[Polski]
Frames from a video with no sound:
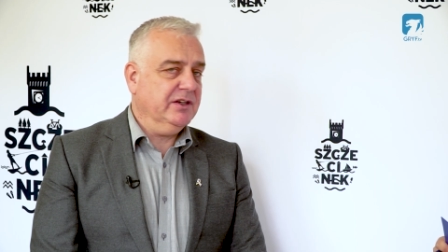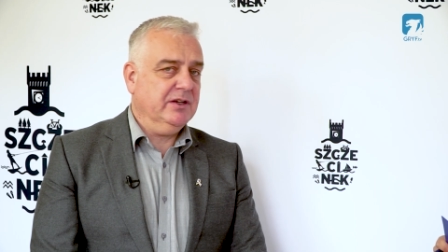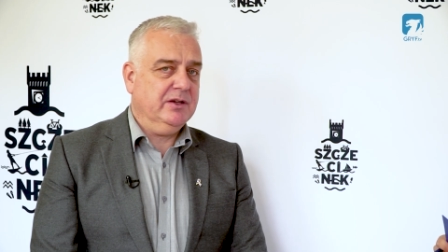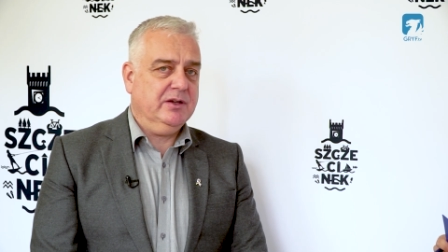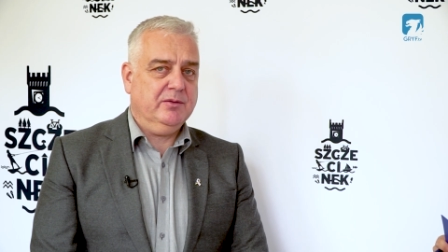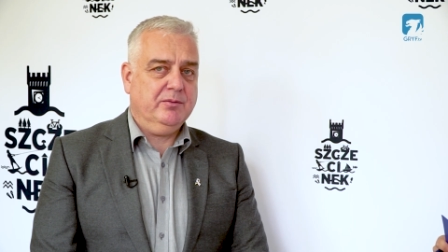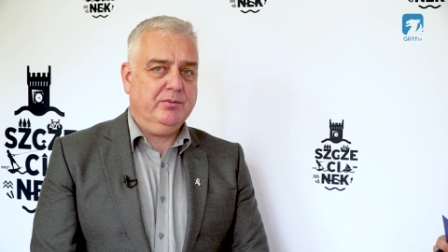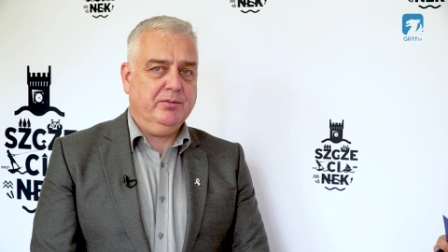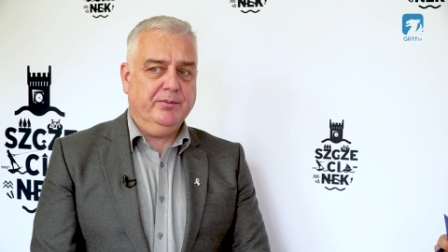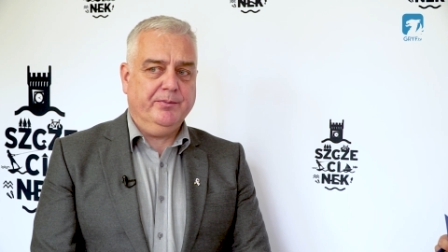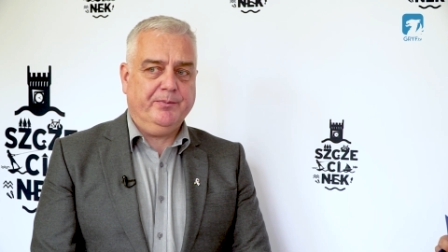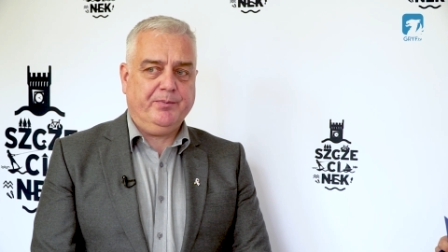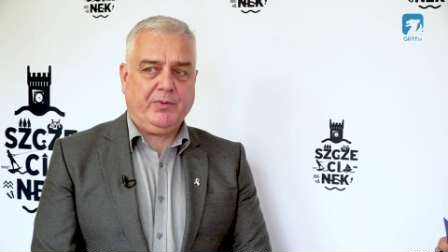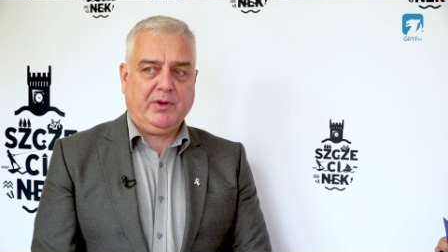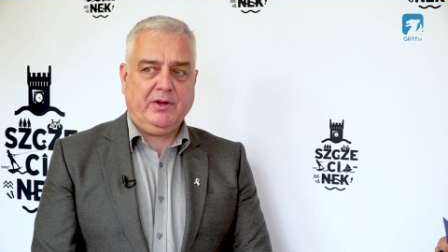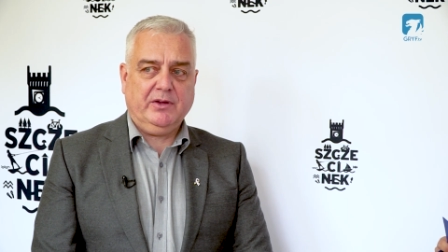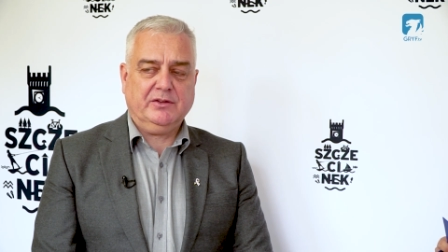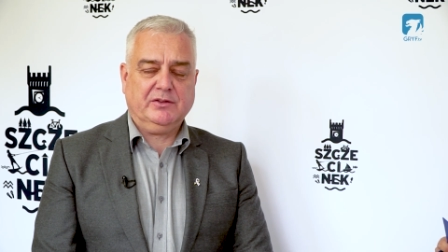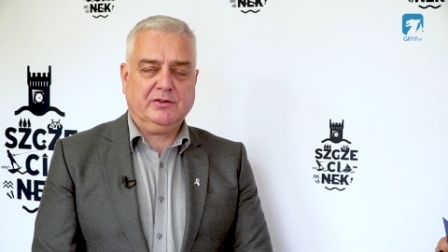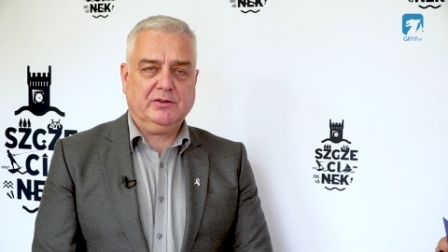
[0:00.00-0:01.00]
e, e,
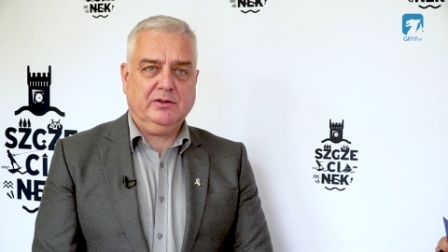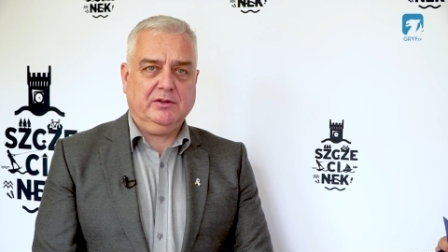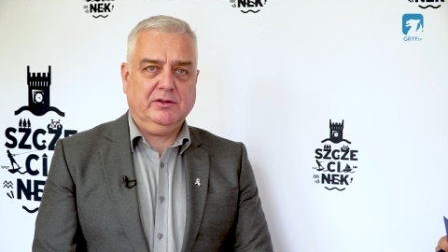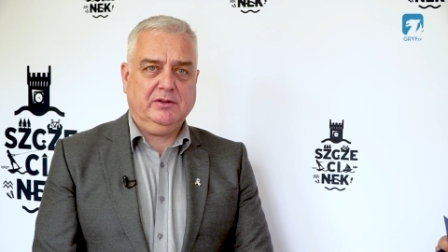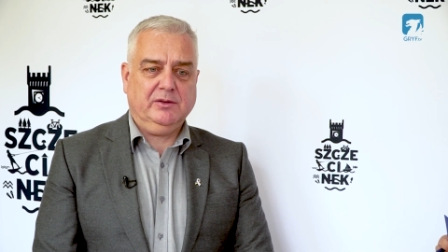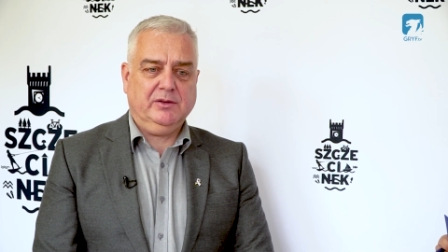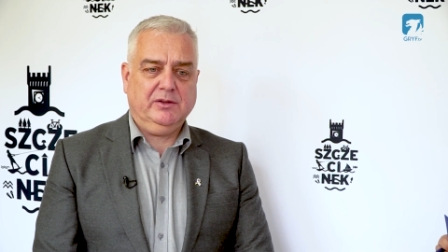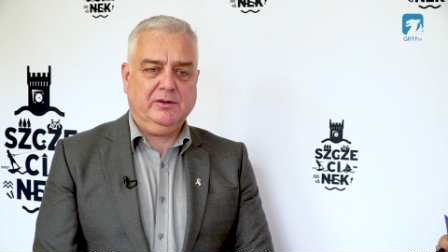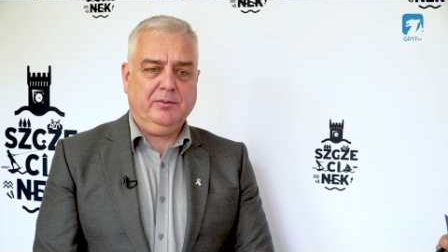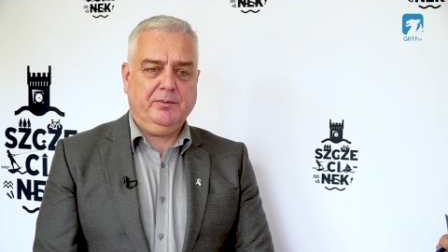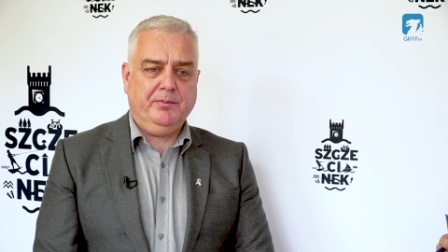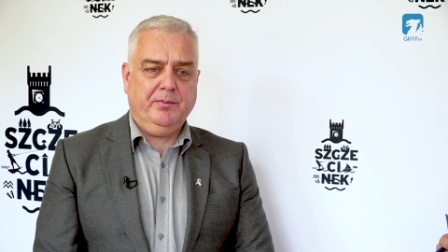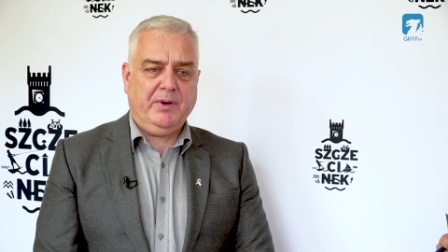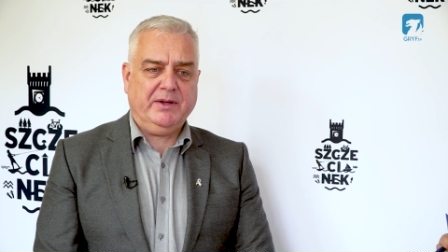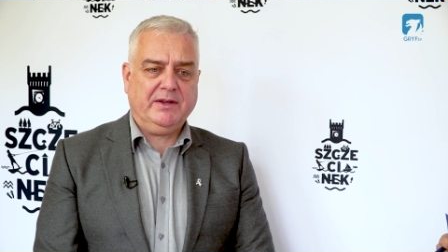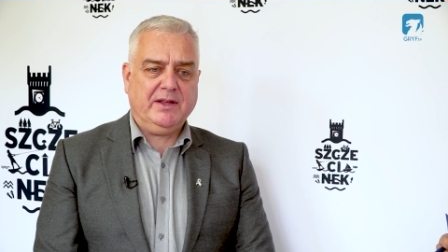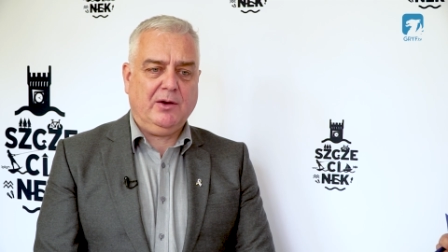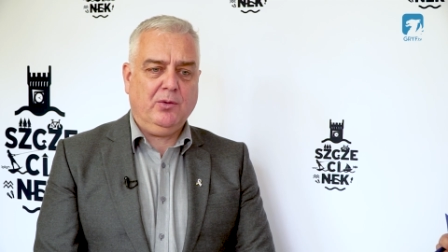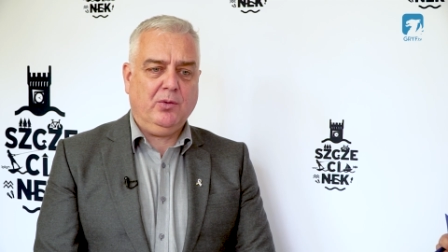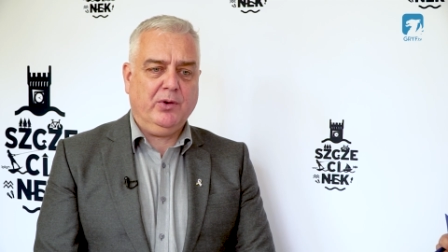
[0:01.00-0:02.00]

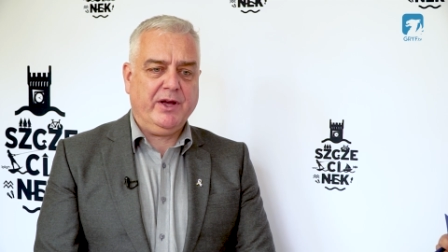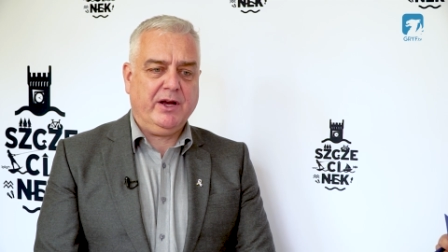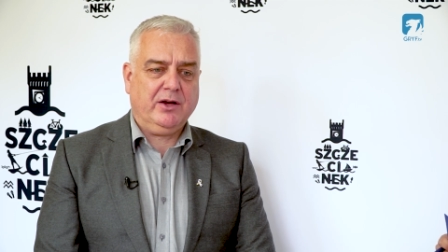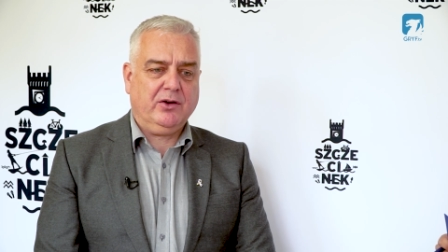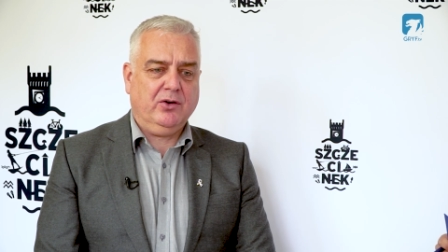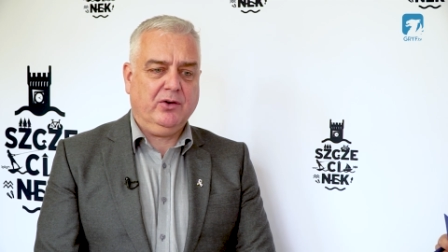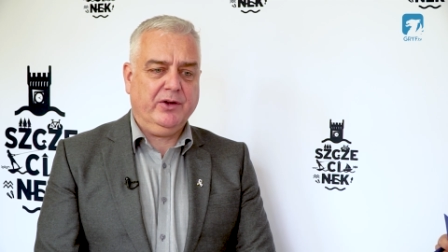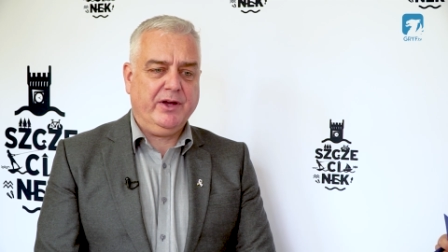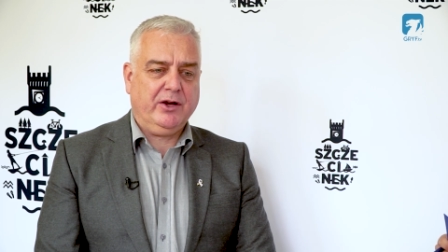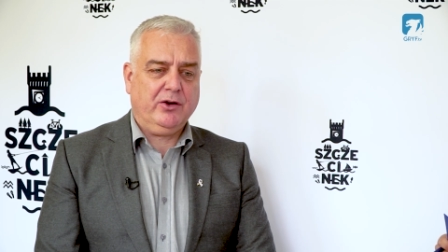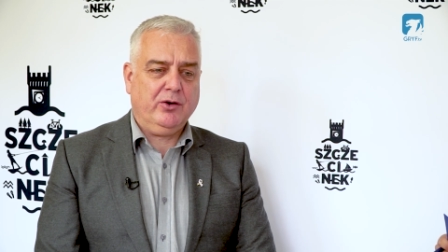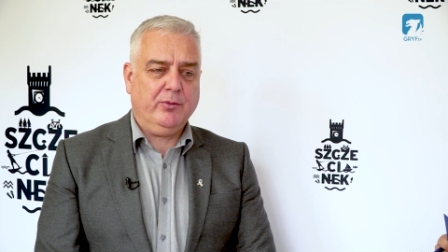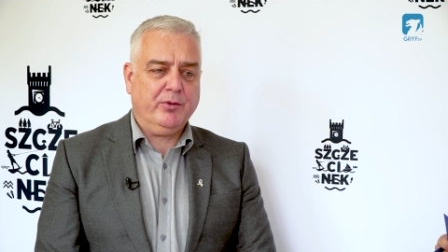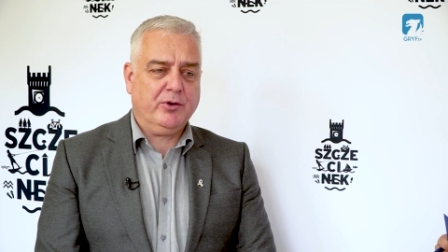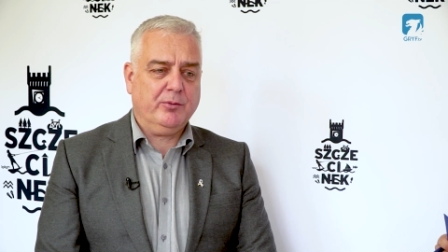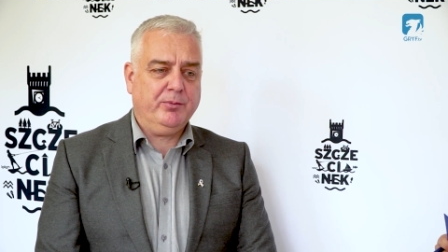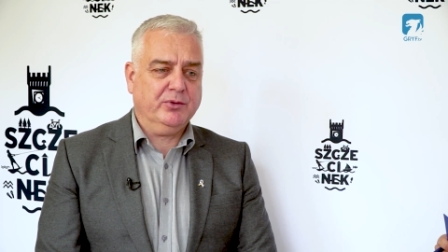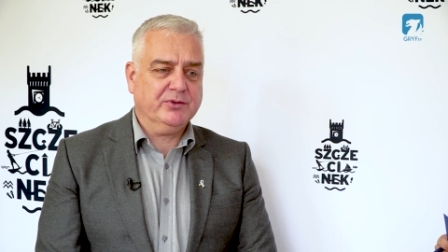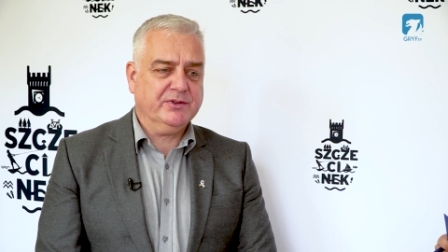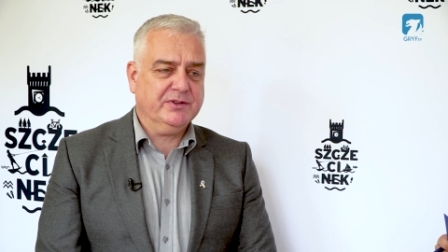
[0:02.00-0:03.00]
padało jako, jako
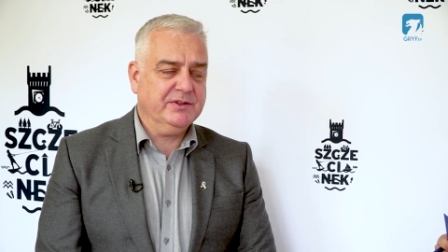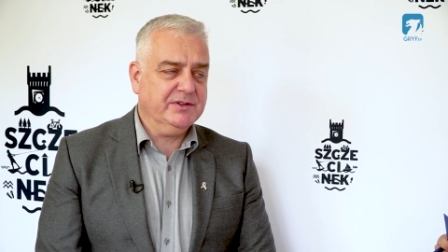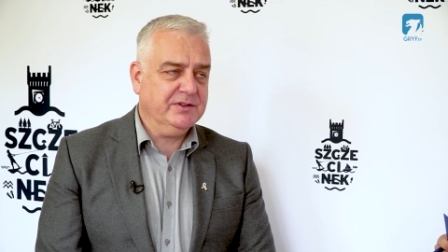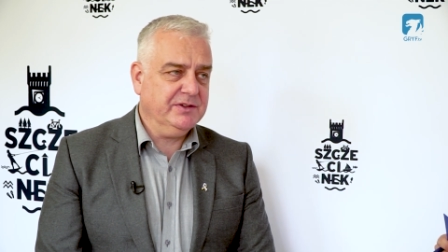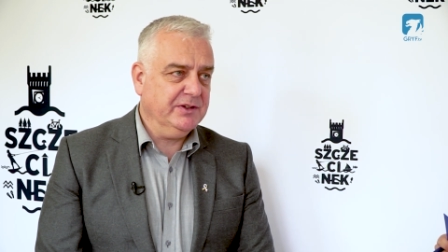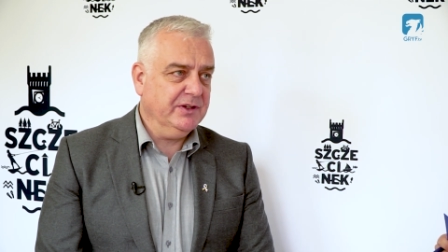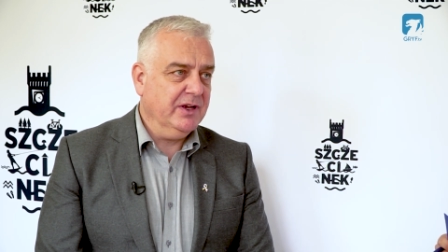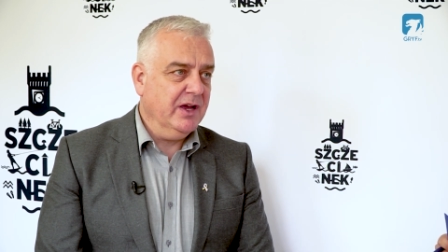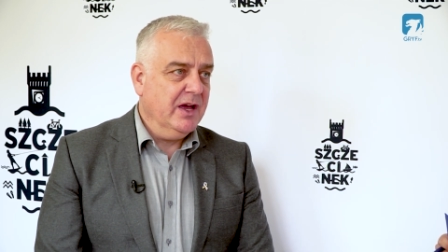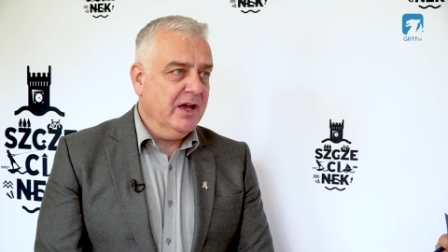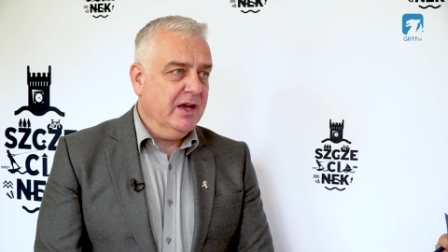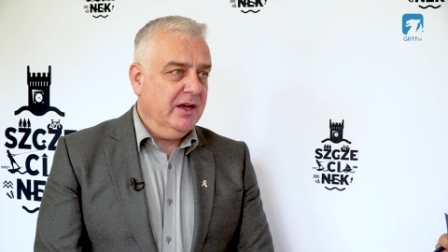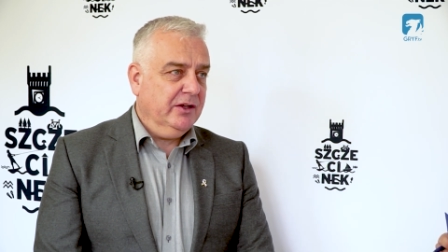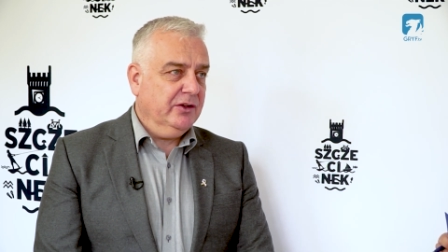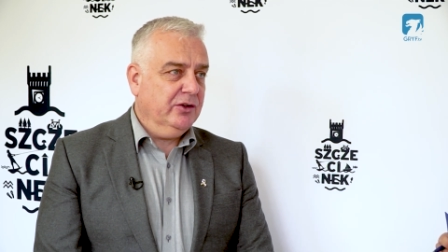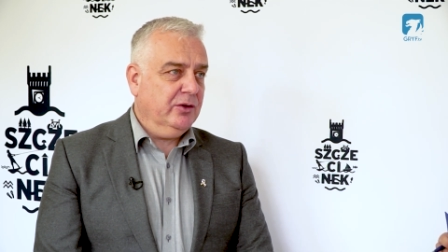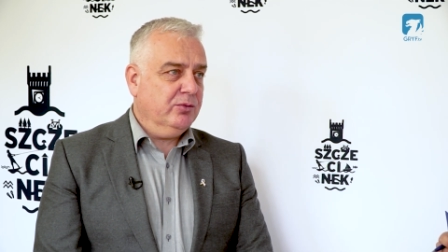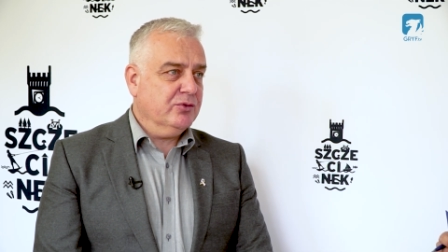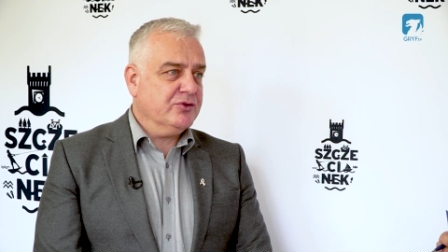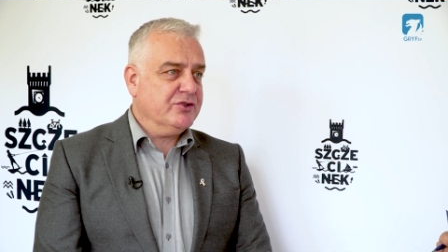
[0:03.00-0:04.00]
propozycji
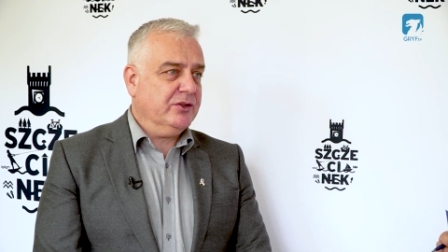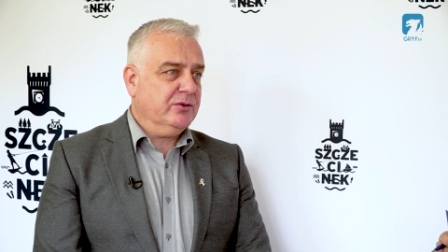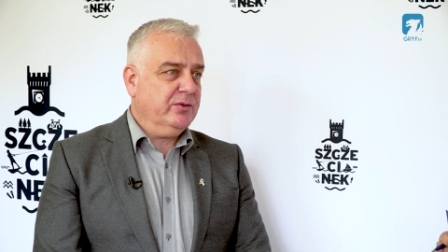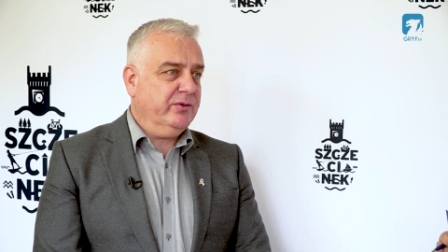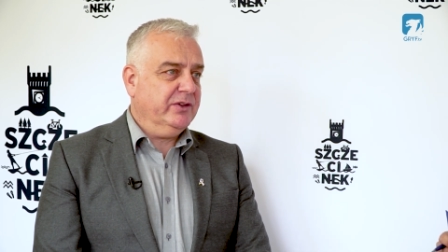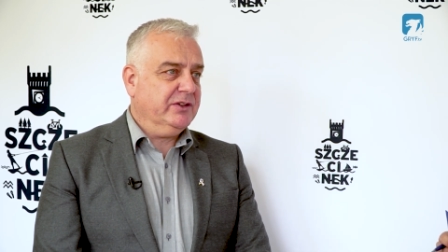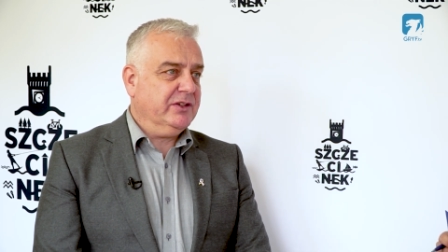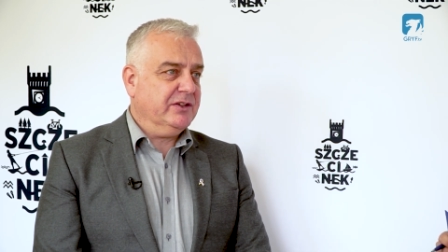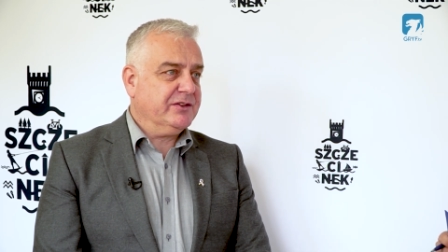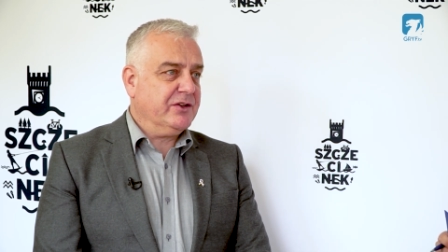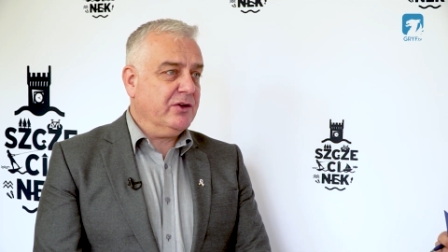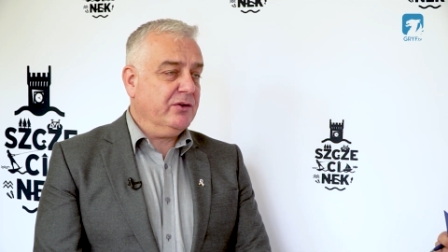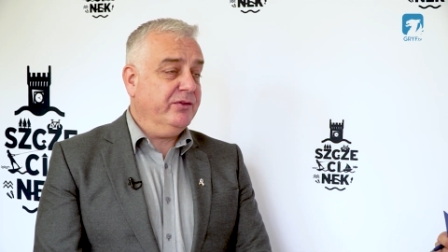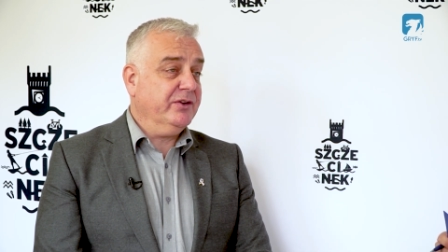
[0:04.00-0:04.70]
do budżetu obywatelskiego.